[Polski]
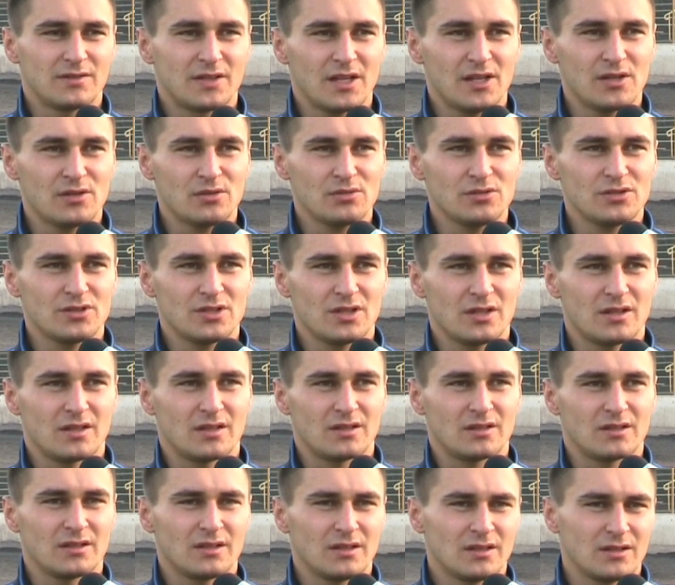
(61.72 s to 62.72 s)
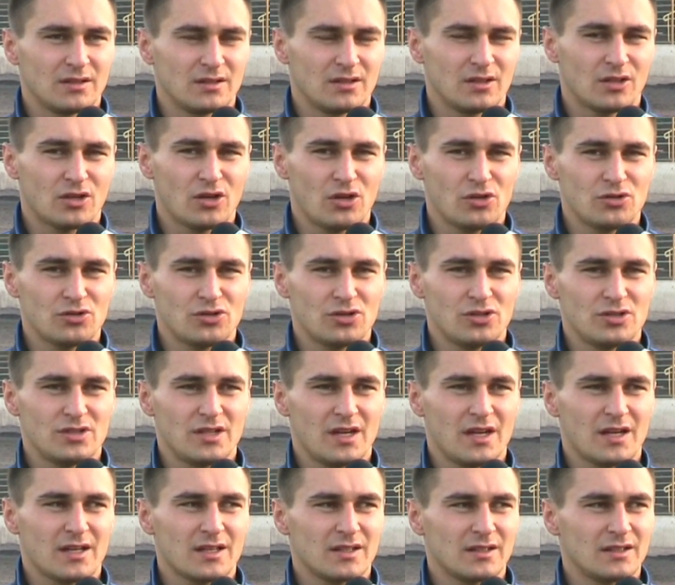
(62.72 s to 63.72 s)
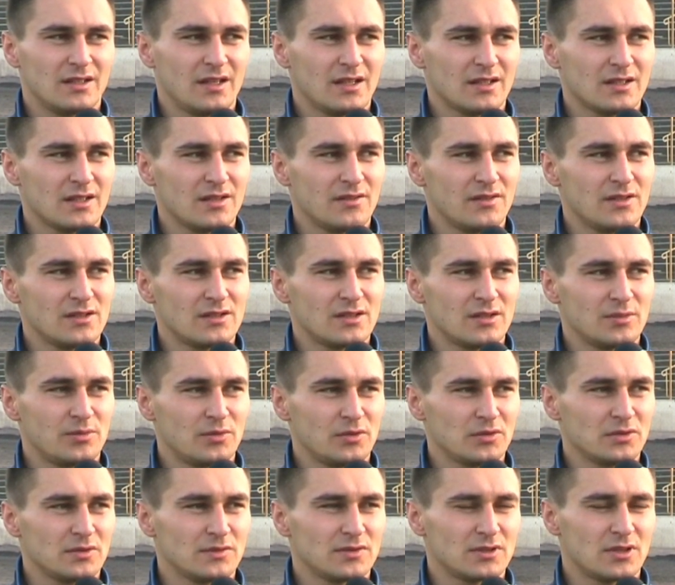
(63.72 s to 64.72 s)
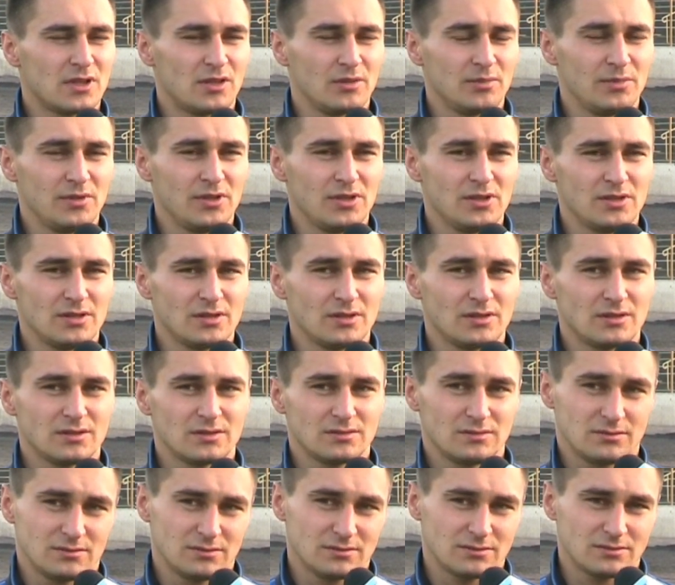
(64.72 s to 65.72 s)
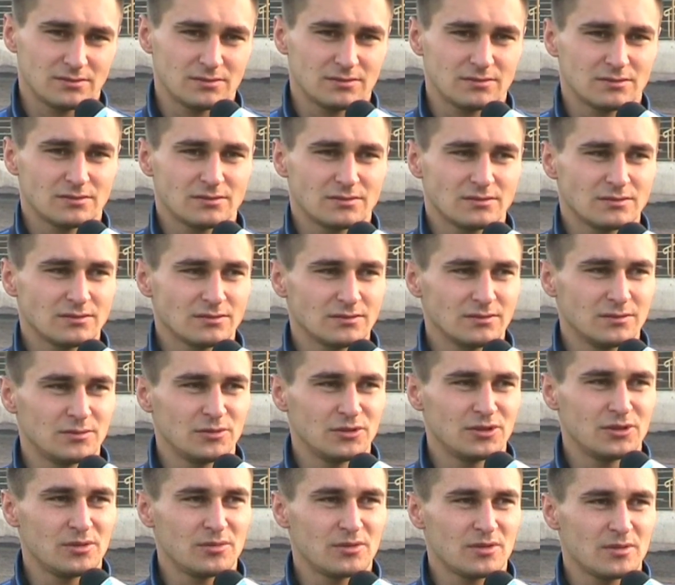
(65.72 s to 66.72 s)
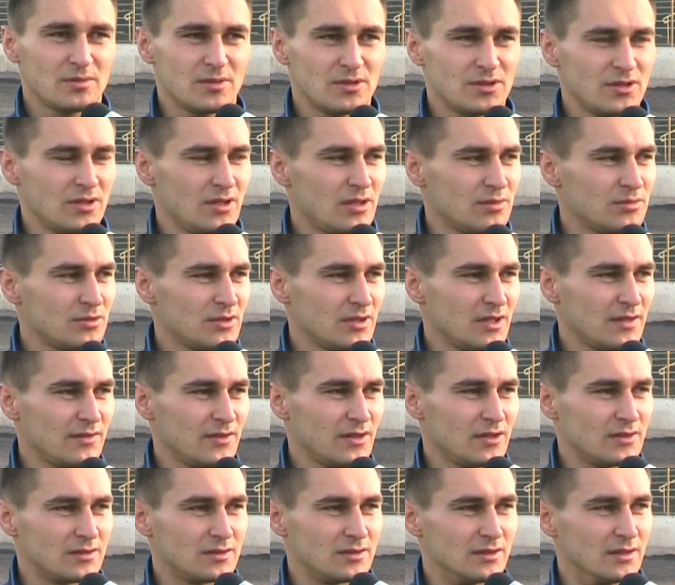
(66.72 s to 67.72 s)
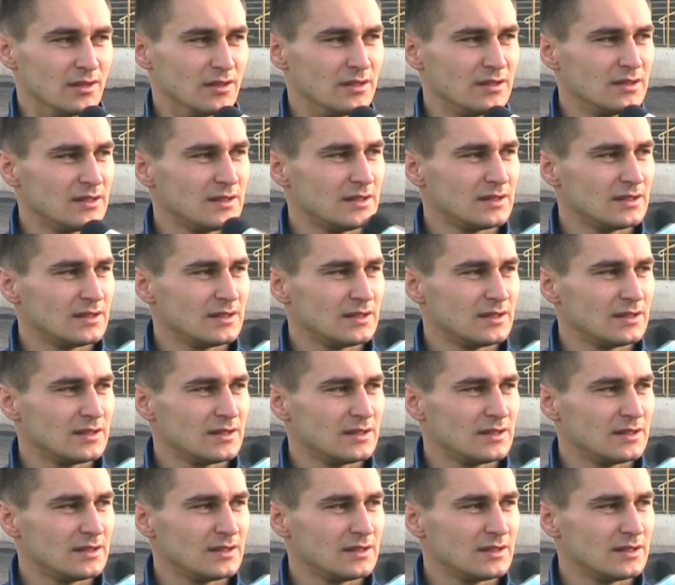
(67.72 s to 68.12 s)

w tej rundzie dokończyć, jak, jak najwięcej punktów zrobić. Myślę, że będzie dobrze na wiosnę.